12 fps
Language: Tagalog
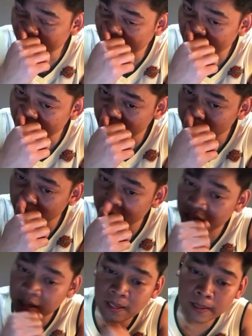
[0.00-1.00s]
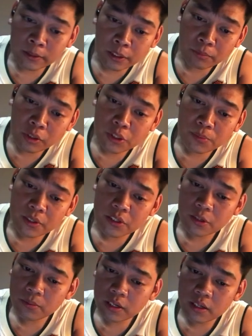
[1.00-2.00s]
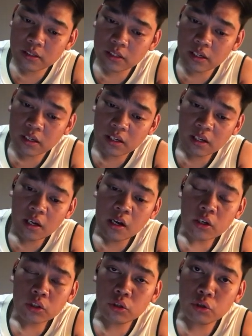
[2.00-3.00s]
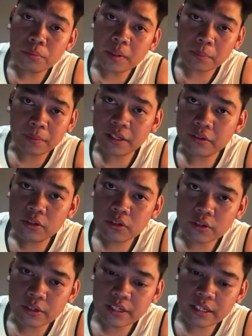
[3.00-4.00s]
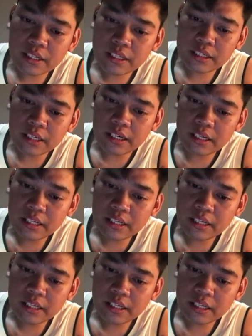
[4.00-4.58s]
Ang simula ng letter mo is magsisimula sa to meet my concern.